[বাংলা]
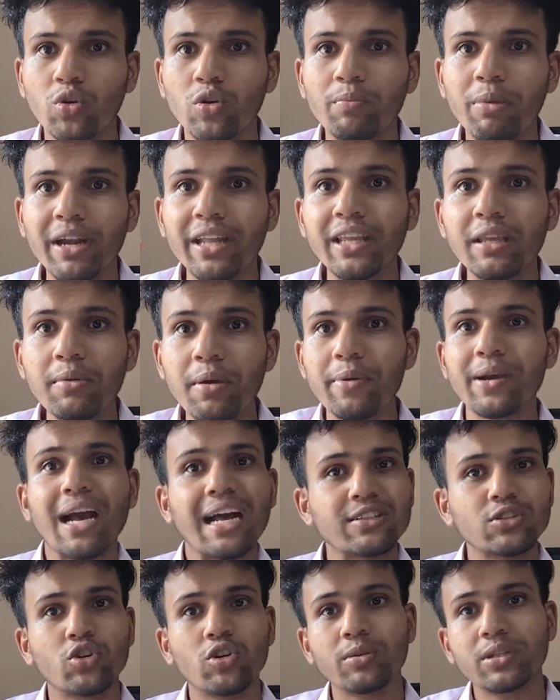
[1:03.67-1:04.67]
কোন পার্টি কীভাবে
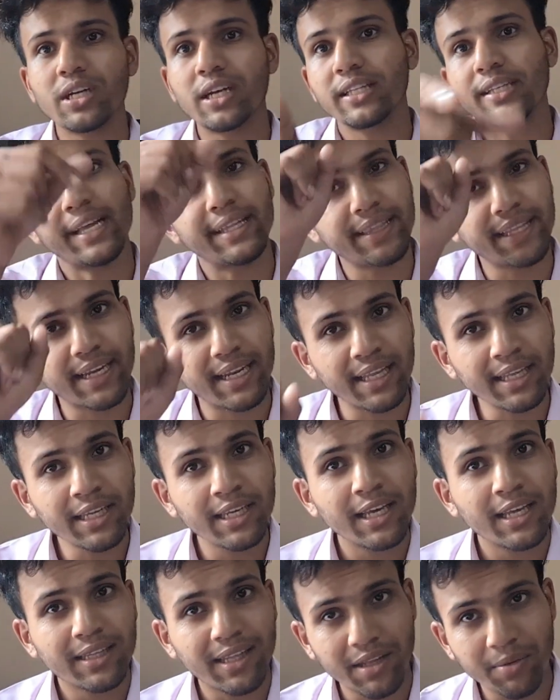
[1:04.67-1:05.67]
কাজ করবে সেটা জানতে গেলে
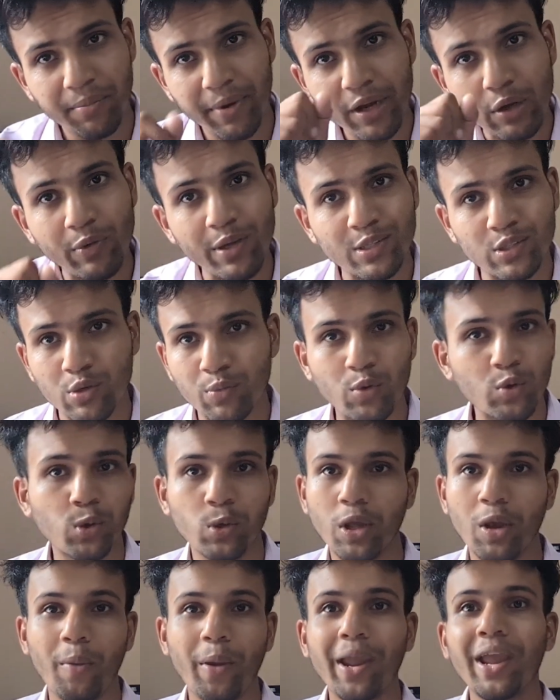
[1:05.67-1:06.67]
তাদের ম্যানিফেস্টো
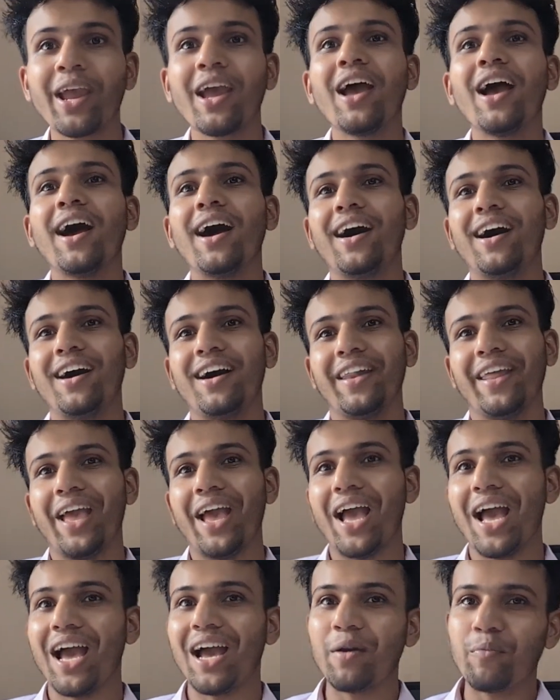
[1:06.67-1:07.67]
করতে হবে আর
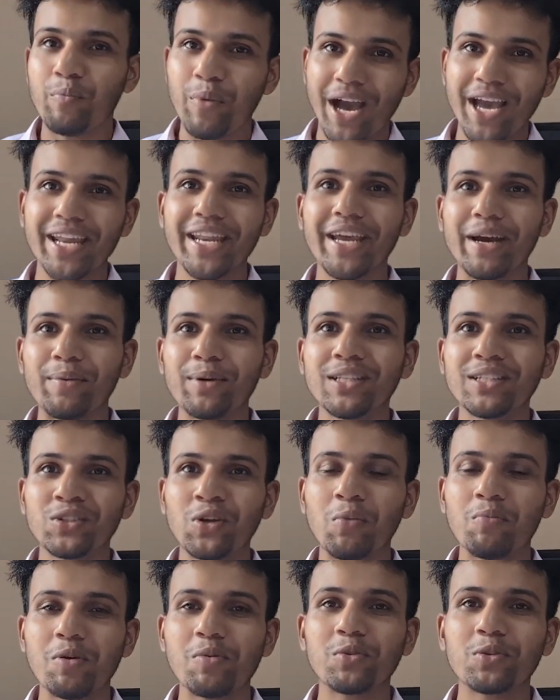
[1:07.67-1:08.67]
বাইরে আমাদের
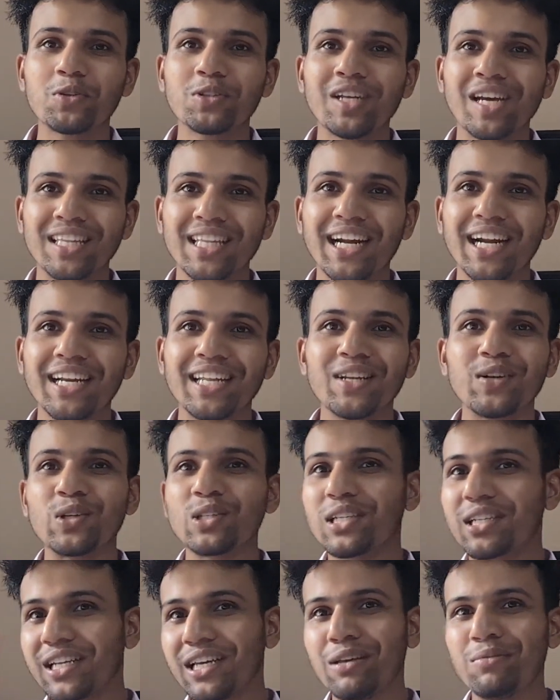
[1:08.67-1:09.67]
সম্ভবত সাদা কাটিয়ে
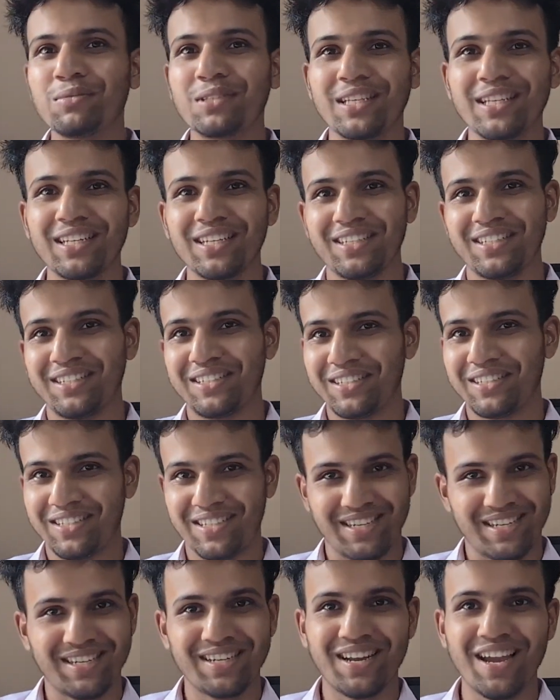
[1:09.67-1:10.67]
রয়েছে টিএমসি
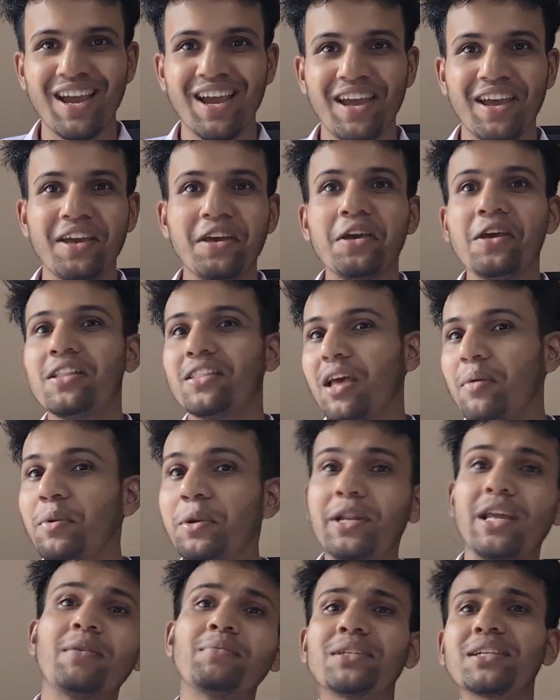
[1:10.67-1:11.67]
হ্যাঁ তা আমি
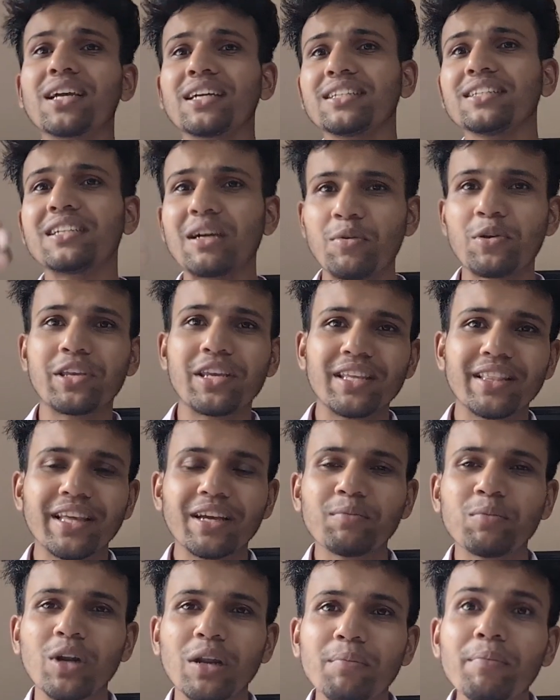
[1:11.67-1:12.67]
টিএমসির কাছে যাবো গিয়ে
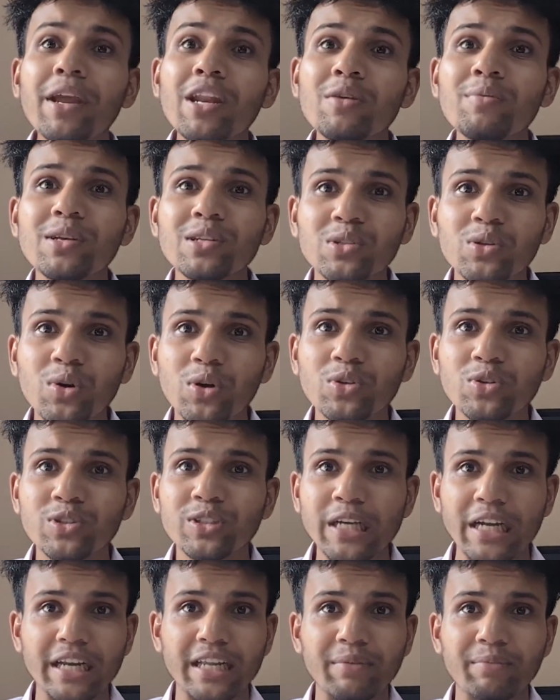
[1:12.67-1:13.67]
দেখবো ওরা ম্যানিফেস্টো কজন
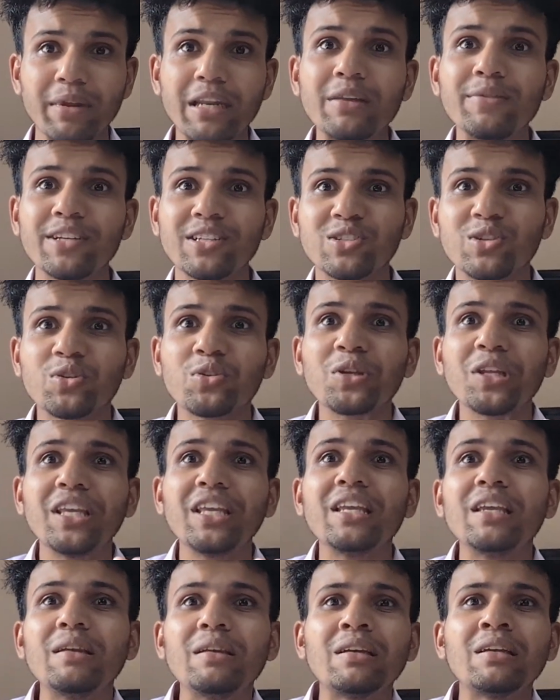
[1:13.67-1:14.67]
জানে ম্যানিফেস্টো
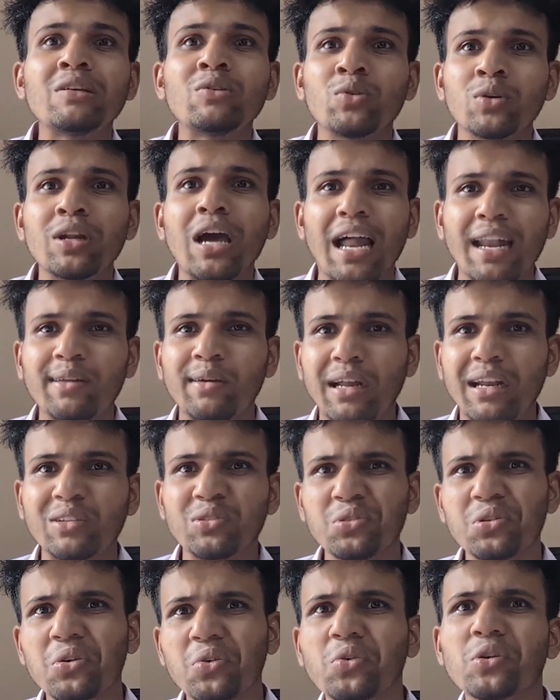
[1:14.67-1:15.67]
কী কোন
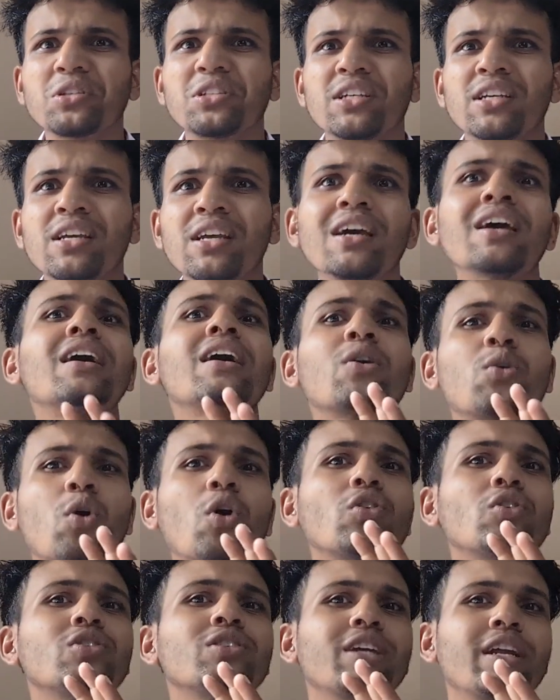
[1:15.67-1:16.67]
আলোচনা করেছে
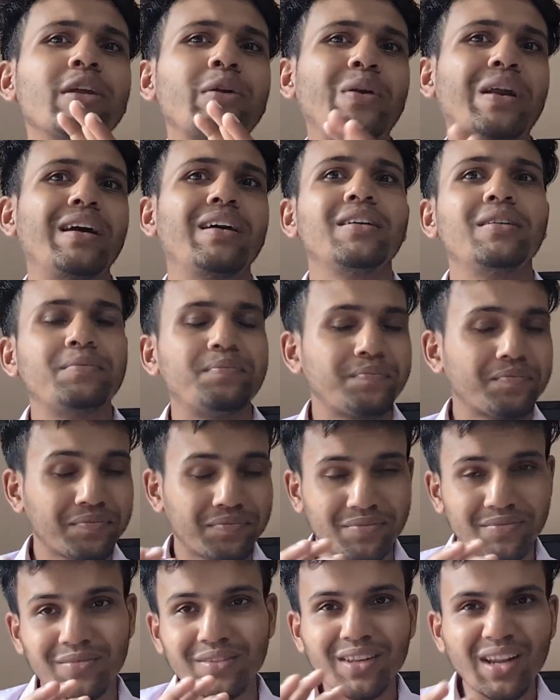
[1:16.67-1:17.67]
কজন জানে ওরা
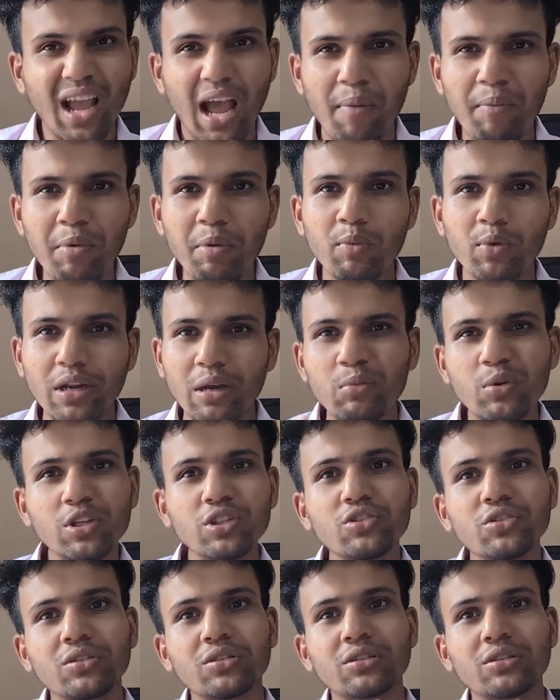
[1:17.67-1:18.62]
আমি মোটামুটি